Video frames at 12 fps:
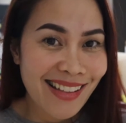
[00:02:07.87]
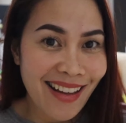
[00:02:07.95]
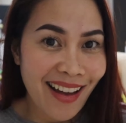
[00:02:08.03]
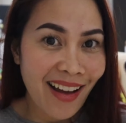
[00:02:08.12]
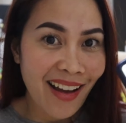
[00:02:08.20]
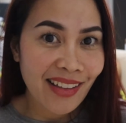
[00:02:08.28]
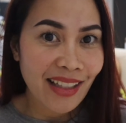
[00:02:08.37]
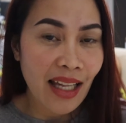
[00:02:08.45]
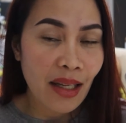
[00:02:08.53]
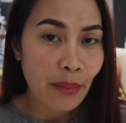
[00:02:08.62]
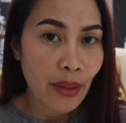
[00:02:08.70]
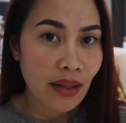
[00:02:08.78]
sa
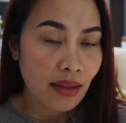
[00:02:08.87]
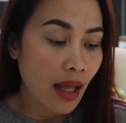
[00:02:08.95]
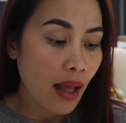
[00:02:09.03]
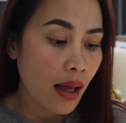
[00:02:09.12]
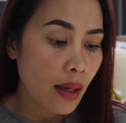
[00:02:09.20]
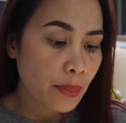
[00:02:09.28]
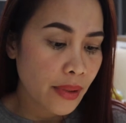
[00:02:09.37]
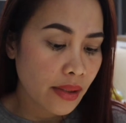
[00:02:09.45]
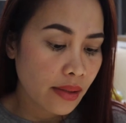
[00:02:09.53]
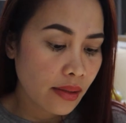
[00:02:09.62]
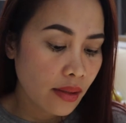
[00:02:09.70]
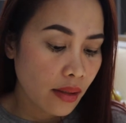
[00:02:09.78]
talabat nga
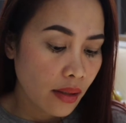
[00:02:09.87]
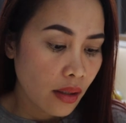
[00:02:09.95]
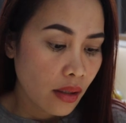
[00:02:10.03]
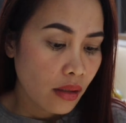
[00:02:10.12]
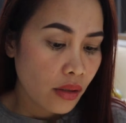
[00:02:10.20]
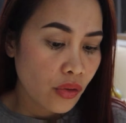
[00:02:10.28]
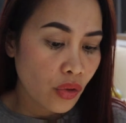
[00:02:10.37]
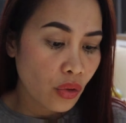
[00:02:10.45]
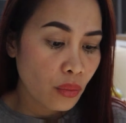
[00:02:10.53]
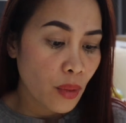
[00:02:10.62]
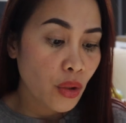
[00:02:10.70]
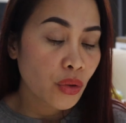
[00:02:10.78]
apps. So,
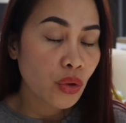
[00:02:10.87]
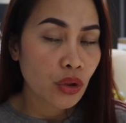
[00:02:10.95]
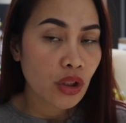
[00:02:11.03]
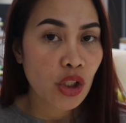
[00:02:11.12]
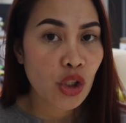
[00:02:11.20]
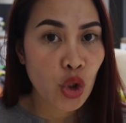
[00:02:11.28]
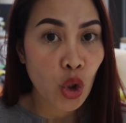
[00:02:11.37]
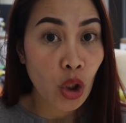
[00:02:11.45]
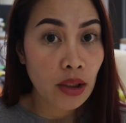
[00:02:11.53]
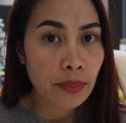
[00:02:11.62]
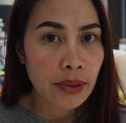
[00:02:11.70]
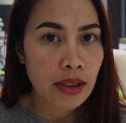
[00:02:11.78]
mao to,
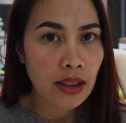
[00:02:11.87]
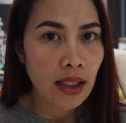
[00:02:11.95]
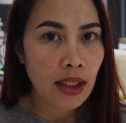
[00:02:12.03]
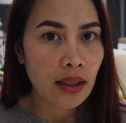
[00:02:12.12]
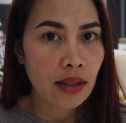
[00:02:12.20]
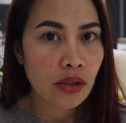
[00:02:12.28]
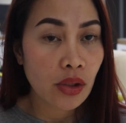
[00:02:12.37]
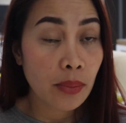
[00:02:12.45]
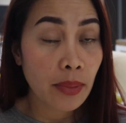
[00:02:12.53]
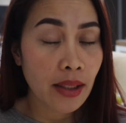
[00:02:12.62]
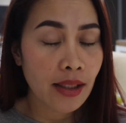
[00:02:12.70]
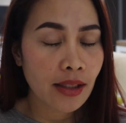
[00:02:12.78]
nag-Jollibee na lang. So,
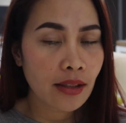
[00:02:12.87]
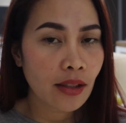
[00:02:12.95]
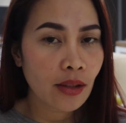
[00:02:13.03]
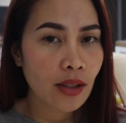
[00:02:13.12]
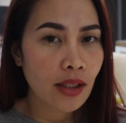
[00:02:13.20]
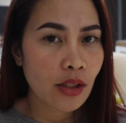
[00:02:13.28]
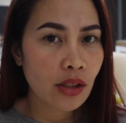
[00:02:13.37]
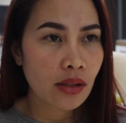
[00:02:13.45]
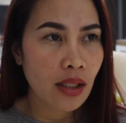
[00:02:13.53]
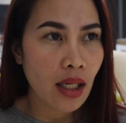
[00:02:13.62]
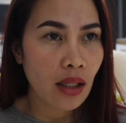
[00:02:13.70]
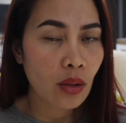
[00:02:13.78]
ipakita na ako ang,
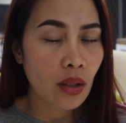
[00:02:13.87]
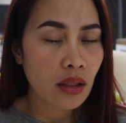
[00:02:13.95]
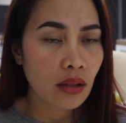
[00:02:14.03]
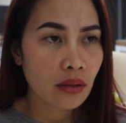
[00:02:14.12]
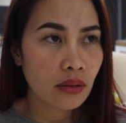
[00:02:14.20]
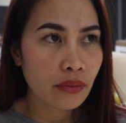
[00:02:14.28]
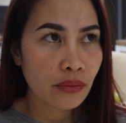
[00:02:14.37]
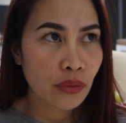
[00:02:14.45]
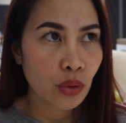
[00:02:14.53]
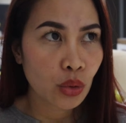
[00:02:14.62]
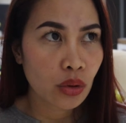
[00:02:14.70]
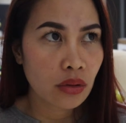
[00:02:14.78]
ako ang
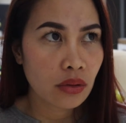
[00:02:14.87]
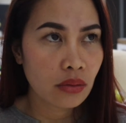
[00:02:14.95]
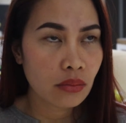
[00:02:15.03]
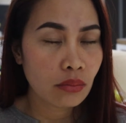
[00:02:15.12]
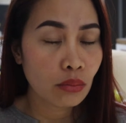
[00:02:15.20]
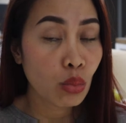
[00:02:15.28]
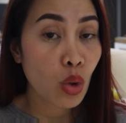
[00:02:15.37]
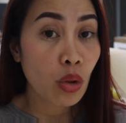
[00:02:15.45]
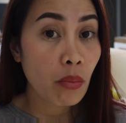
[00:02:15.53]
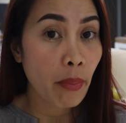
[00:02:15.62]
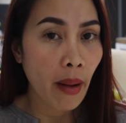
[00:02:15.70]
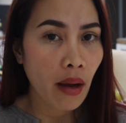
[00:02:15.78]
food
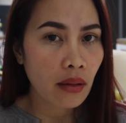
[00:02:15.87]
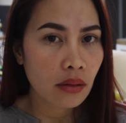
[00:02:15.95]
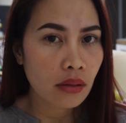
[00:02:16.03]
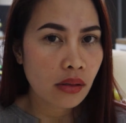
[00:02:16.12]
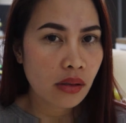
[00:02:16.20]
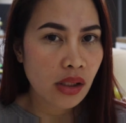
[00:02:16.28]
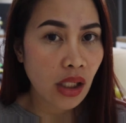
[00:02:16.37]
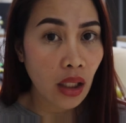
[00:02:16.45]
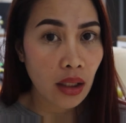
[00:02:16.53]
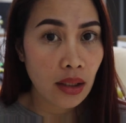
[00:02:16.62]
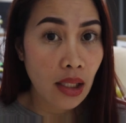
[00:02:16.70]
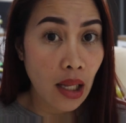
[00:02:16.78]
mukbang sa
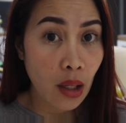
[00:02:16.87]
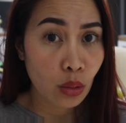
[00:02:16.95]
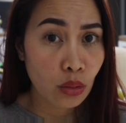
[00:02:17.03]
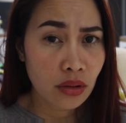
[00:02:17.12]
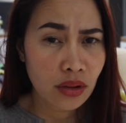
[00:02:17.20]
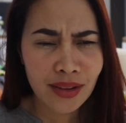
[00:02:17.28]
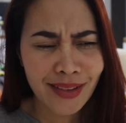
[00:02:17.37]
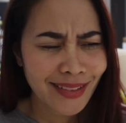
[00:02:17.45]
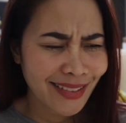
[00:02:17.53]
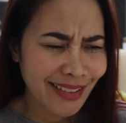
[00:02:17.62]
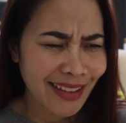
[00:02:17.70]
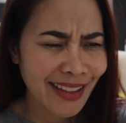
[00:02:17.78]
kadlaw.
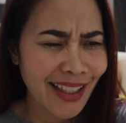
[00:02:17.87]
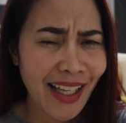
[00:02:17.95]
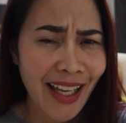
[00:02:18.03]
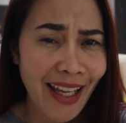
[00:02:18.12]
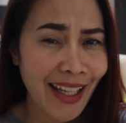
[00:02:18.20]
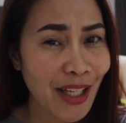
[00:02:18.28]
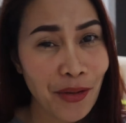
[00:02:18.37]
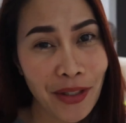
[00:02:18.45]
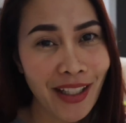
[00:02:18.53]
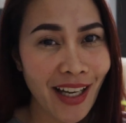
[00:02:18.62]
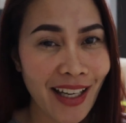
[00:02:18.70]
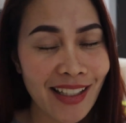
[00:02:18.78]
Anyway,
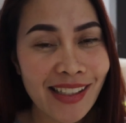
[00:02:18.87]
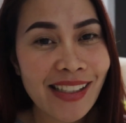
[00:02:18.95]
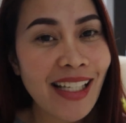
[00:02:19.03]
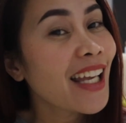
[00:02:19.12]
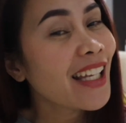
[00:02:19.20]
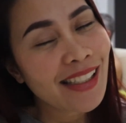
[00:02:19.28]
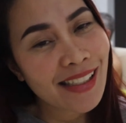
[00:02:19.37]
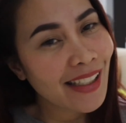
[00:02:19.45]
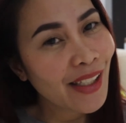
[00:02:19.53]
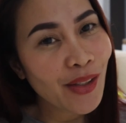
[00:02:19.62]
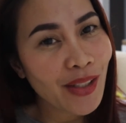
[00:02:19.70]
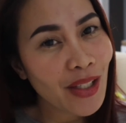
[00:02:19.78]
guys,
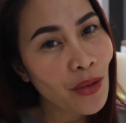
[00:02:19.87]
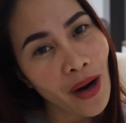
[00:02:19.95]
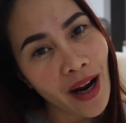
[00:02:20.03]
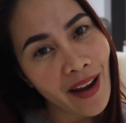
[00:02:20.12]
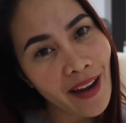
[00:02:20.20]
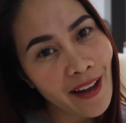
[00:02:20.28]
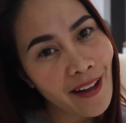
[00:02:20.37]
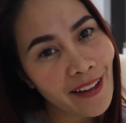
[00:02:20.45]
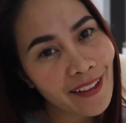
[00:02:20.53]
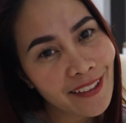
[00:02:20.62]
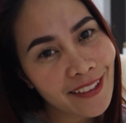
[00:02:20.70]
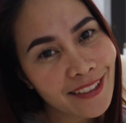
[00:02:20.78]
see you in a
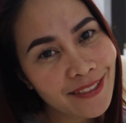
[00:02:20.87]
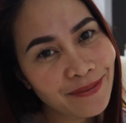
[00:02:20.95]
while.